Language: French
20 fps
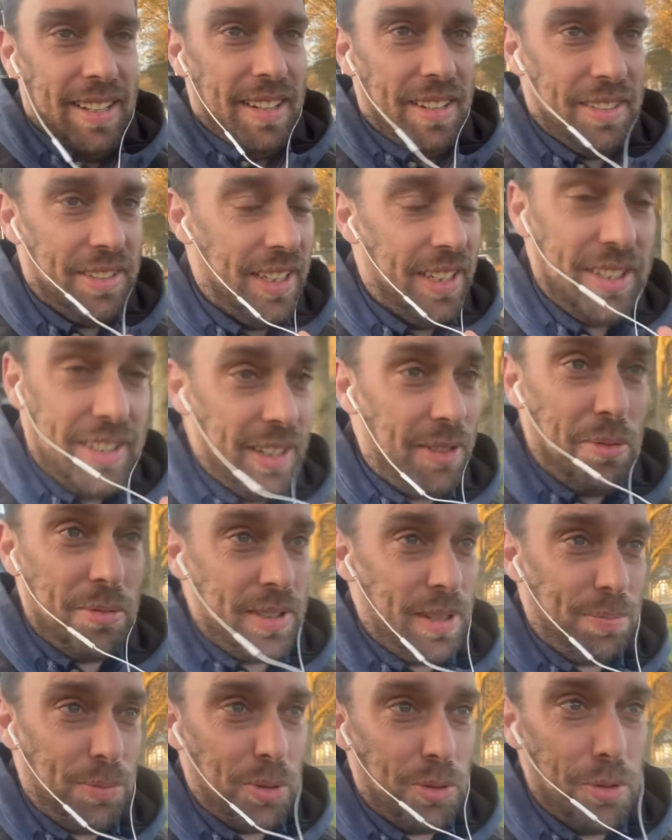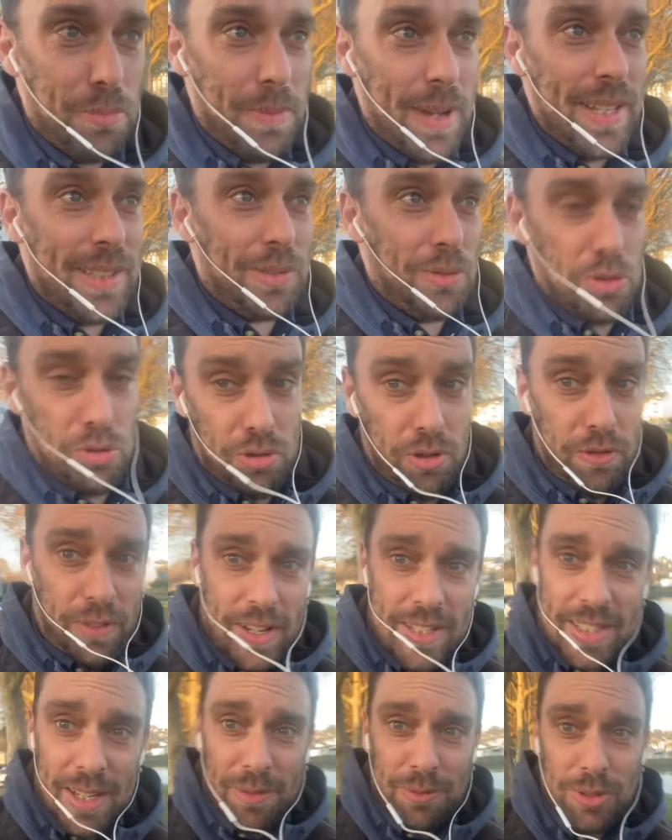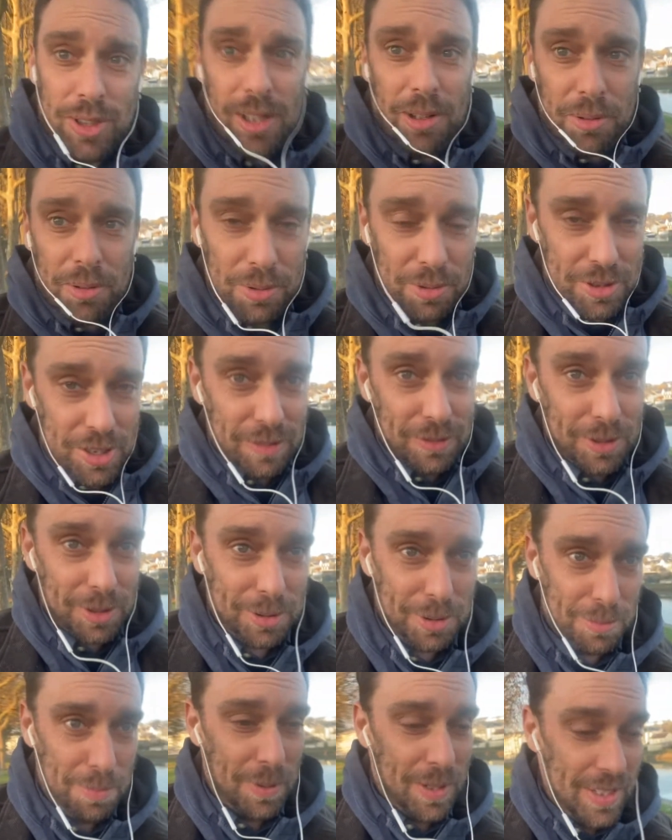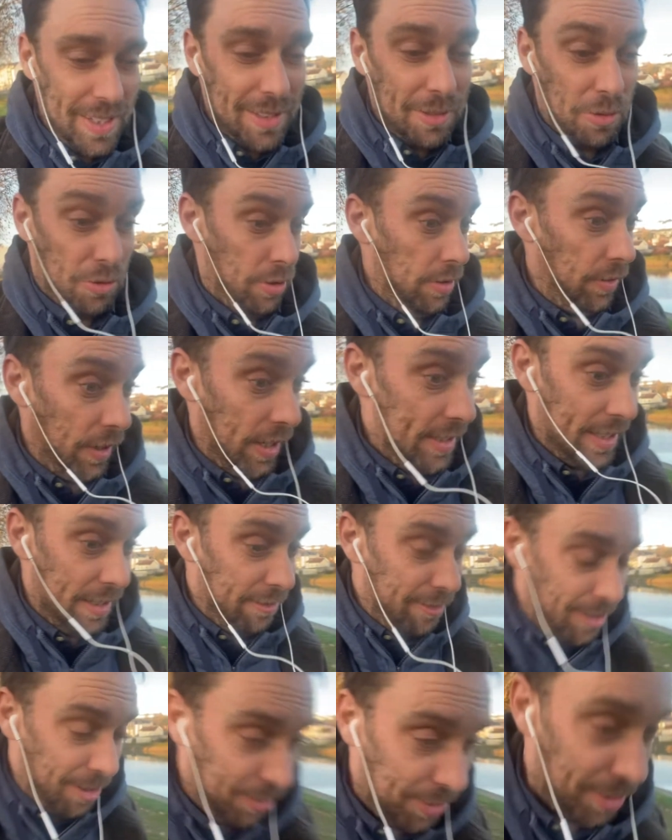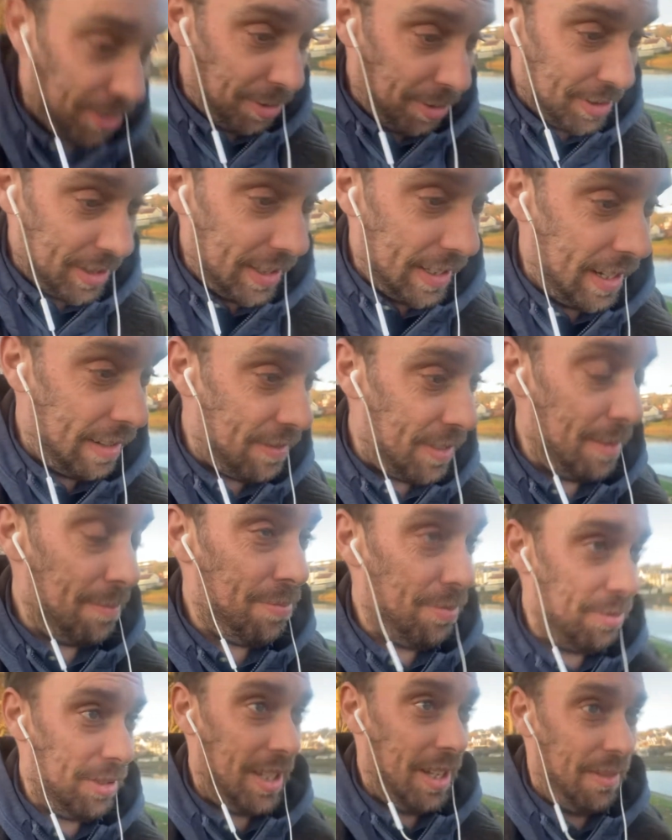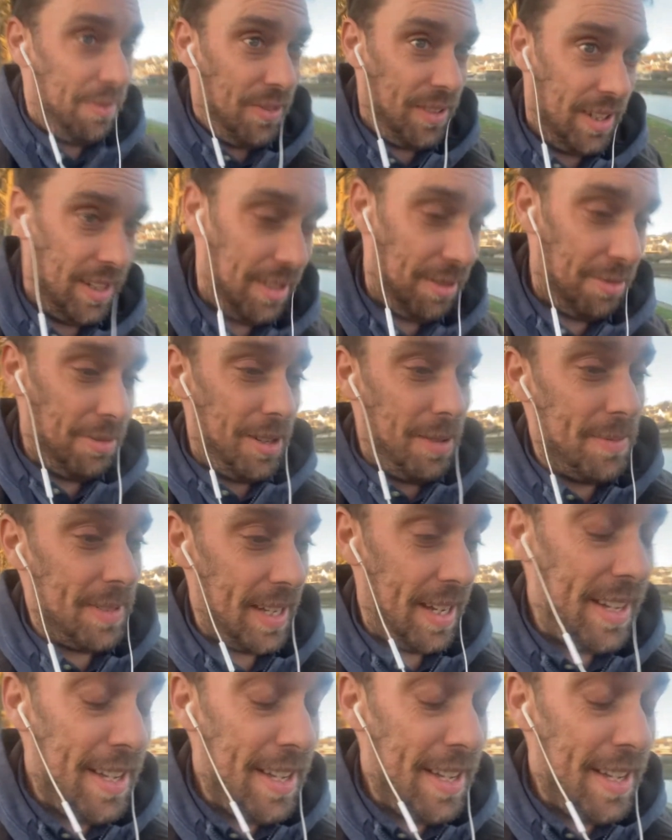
des, concepts de base que je devrais savoir en tant que chef d'entreprise, que je devrais savoir en tant qu'ancien élève des ponts qui a fait un truc comme ça,